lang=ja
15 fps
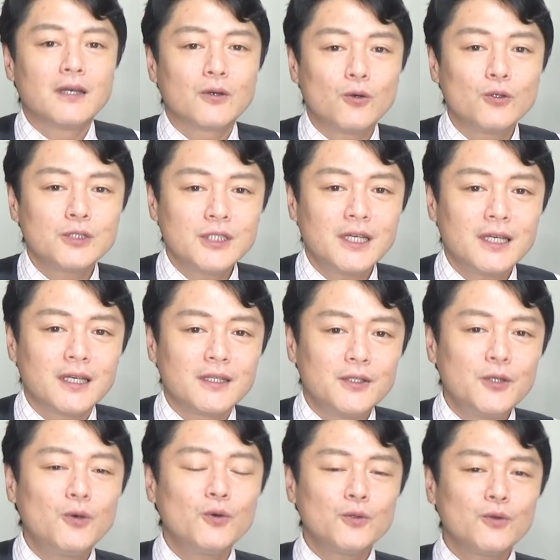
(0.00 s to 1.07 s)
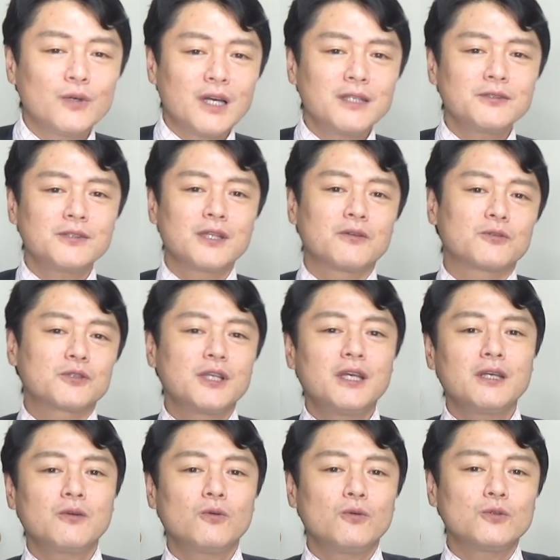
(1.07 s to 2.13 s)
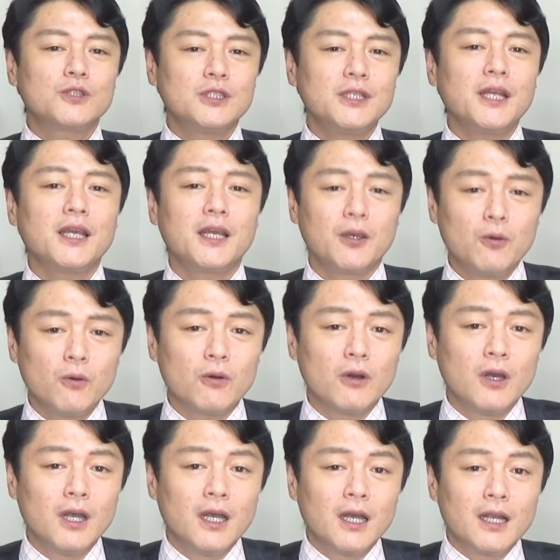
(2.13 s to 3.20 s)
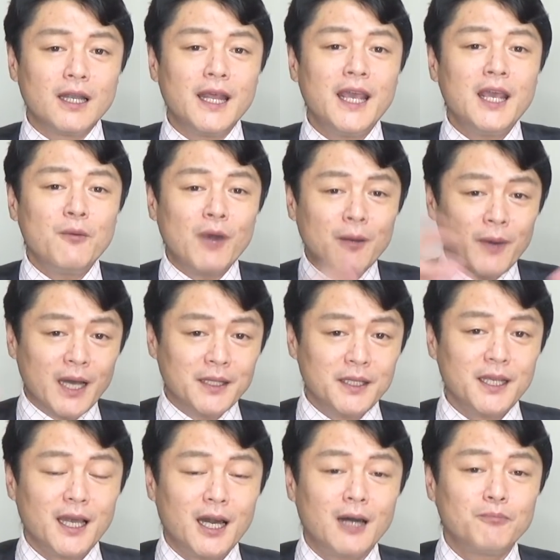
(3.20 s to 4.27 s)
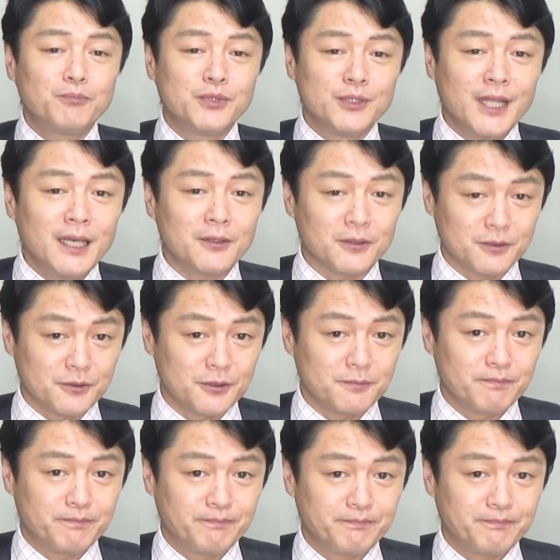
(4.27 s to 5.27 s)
こうした日本のかつての成功事例を令和版にアップデートする